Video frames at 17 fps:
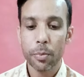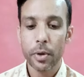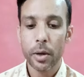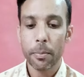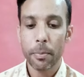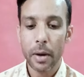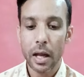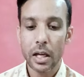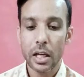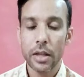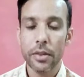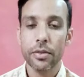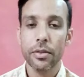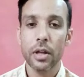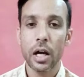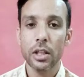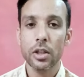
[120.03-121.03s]
के ऊपर पहले
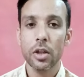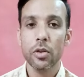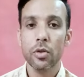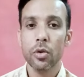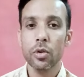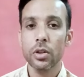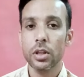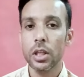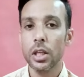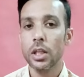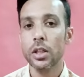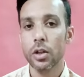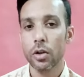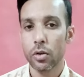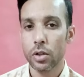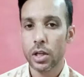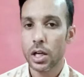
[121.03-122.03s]

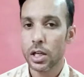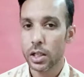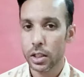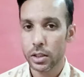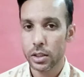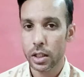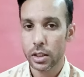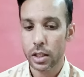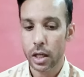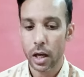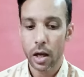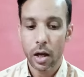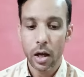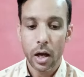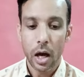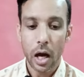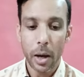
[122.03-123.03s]
703 करोड़ का कर्जा था
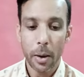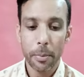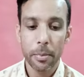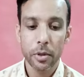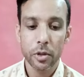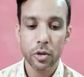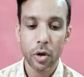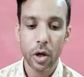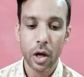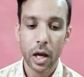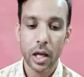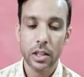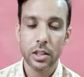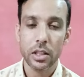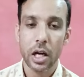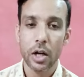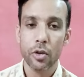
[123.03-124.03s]
अब जो
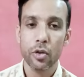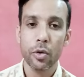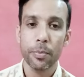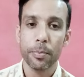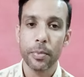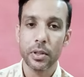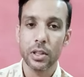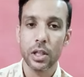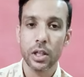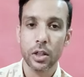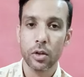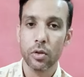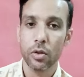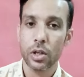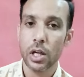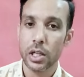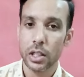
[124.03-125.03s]
है 415
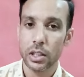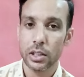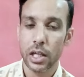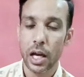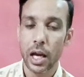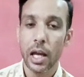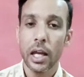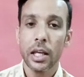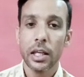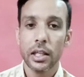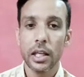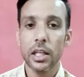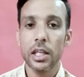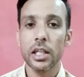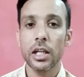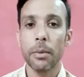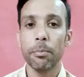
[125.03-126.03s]
करोड़ का कर्जा है
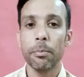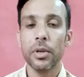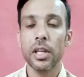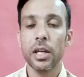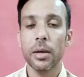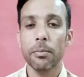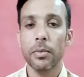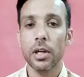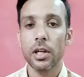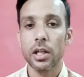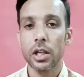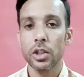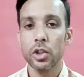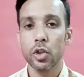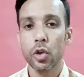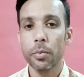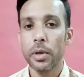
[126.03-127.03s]
यानी कंपनी अपने
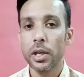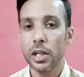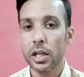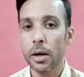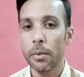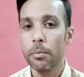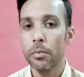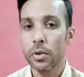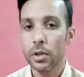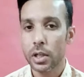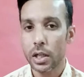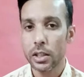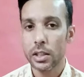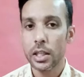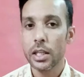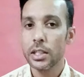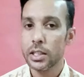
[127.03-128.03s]
कर्ज को भी कम
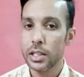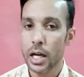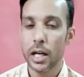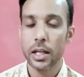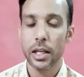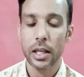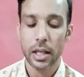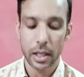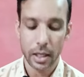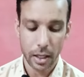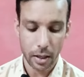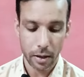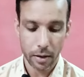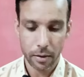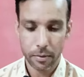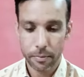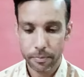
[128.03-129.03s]
करती जा रही
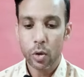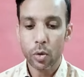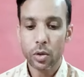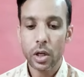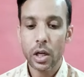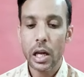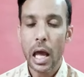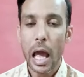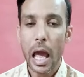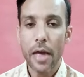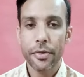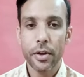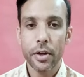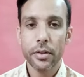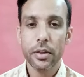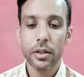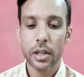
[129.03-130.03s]
है टोटल
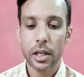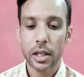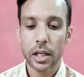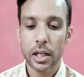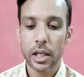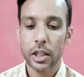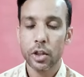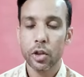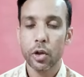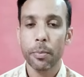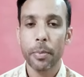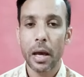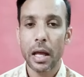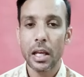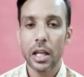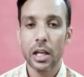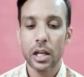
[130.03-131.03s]
एसेट्स देखेंगे तो
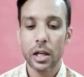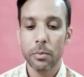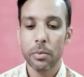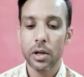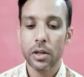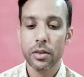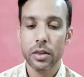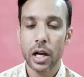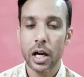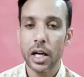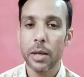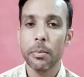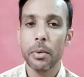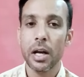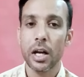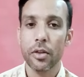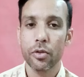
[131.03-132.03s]
पहले लगभग
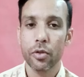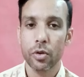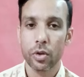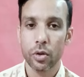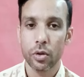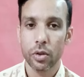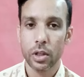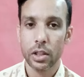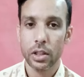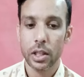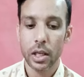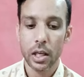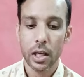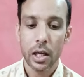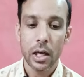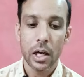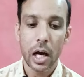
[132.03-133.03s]
साढ़े बारह सौ करोड़ के
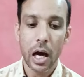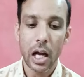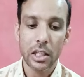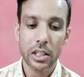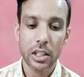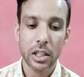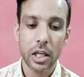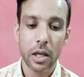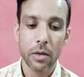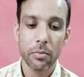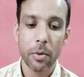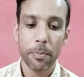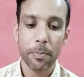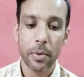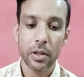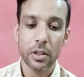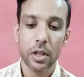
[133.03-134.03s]
थे आज की डेट
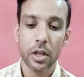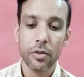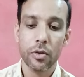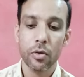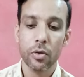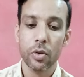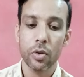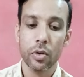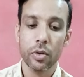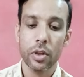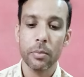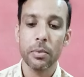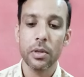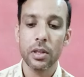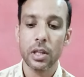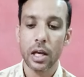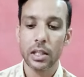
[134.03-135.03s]
में 1500 करोड़
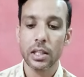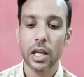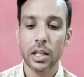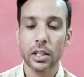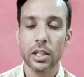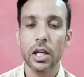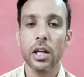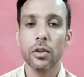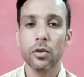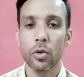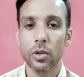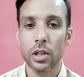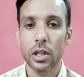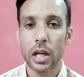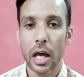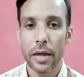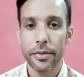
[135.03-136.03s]
से भी ज्यादा इनके
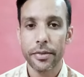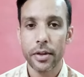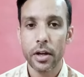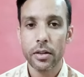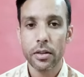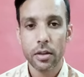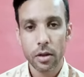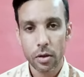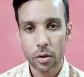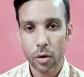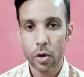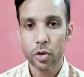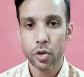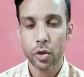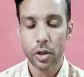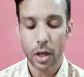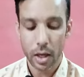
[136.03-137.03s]
टोटल एसेट्स
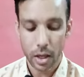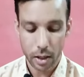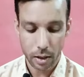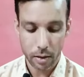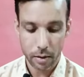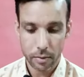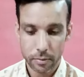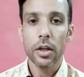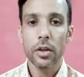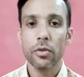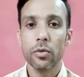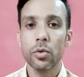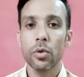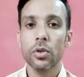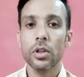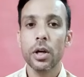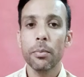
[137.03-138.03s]
हो चुके हैं
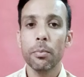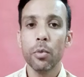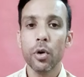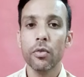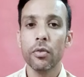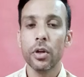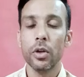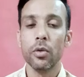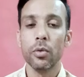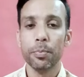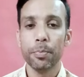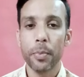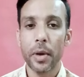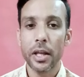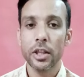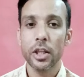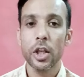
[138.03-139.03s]
स्टॉक का बुक वैल्यू
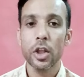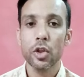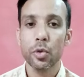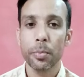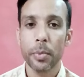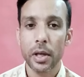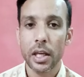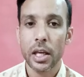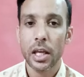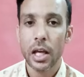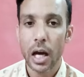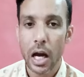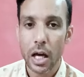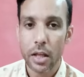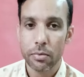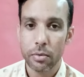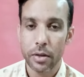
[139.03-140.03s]
पैंतीस रुपए के
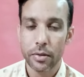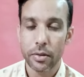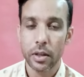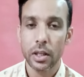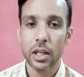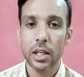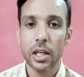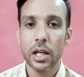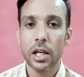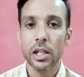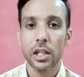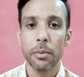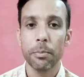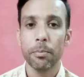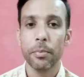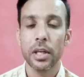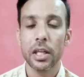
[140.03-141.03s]
आसपास है यानी अगर
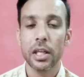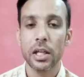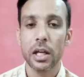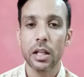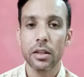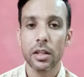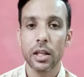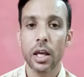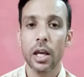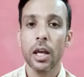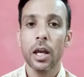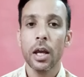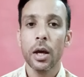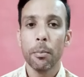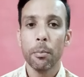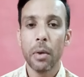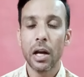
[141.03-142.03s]
कंपनी कल से
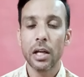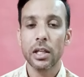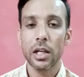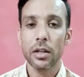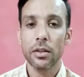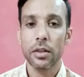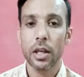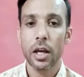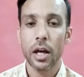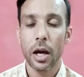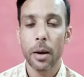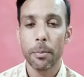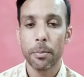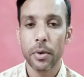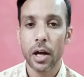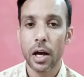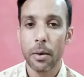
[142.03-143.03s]
मार्केट से
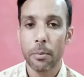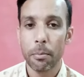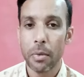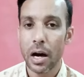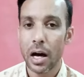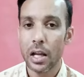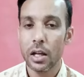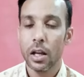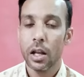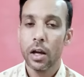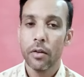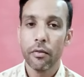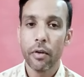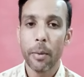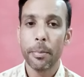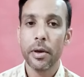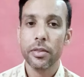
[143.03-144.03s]
अपना माल
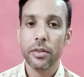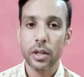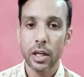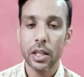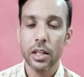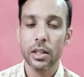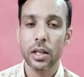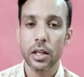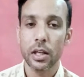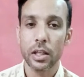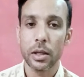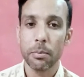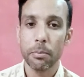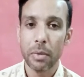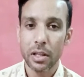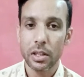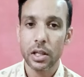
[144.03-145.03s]
वापस खरीद
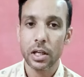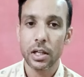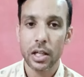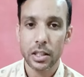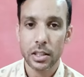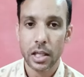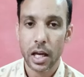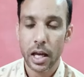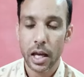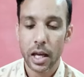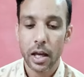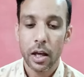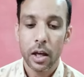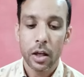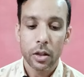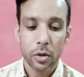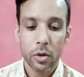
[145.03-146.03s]
करके बंद करना चाहे
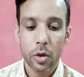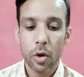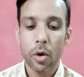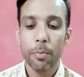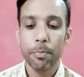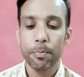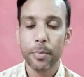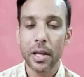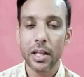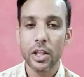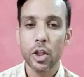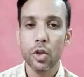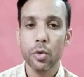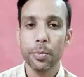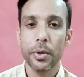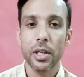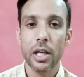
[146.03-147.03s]
तो
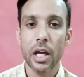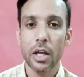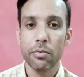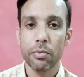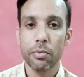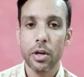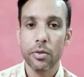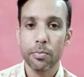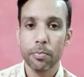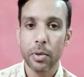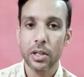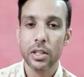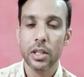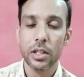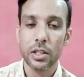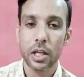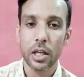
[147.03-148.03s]
पैंतीस रुपए के आसपास
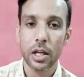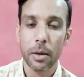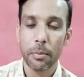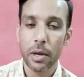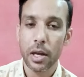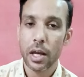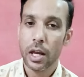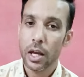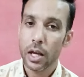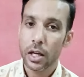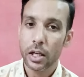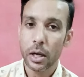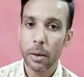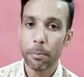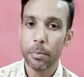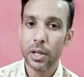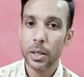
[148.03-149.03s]
प्रति शेयर हमें
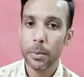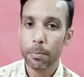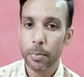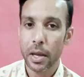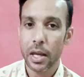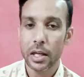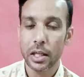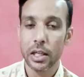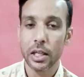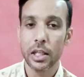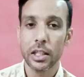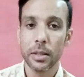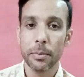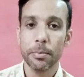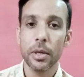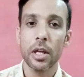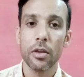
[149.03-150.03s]
कंपनी पे
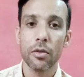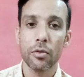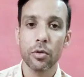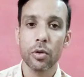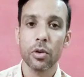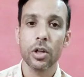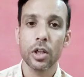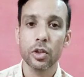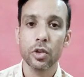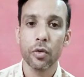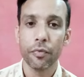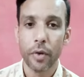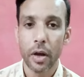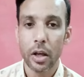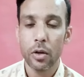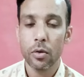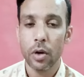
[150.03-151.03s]
करेगी जबकि स्टॉक का जो
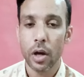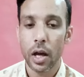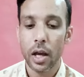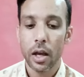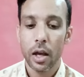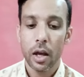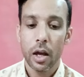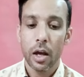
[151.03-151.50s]
वैल्यू है